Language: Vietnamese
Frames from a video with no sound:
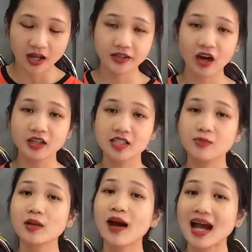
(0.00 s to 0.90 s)

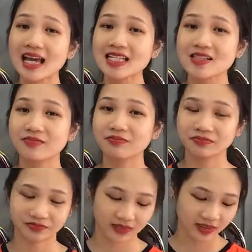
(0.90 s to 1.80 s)
N93S
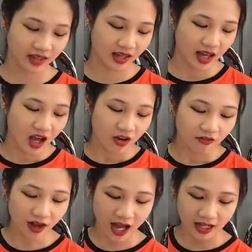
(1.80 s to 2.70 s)

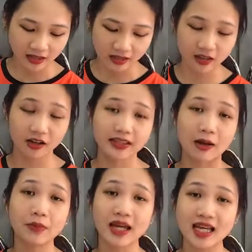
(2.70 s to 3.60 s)
và
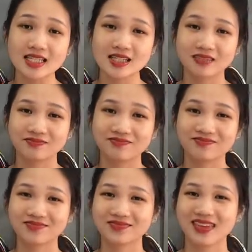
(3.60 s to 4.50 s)
N80S.
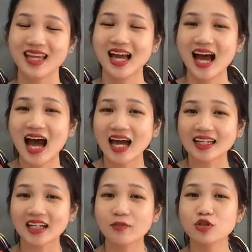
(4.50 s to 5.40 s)

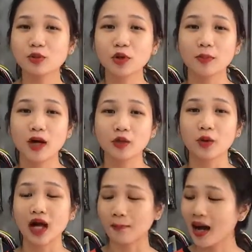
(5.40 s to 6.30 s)
Đặc điểm chung nổi bật của
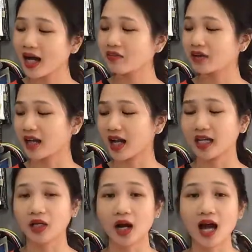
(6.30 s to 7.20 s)
cả 3 cây vợt này
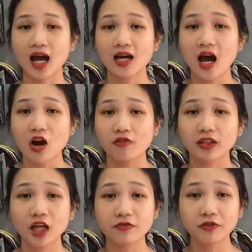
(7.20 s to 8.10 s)
đó là
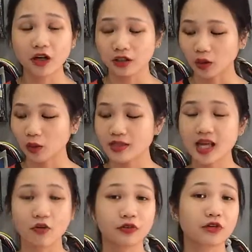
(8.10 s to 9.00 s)
phần thân vợt có độ
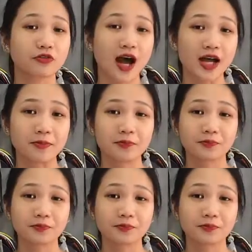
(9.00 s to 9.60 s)
dẻo vừa phải,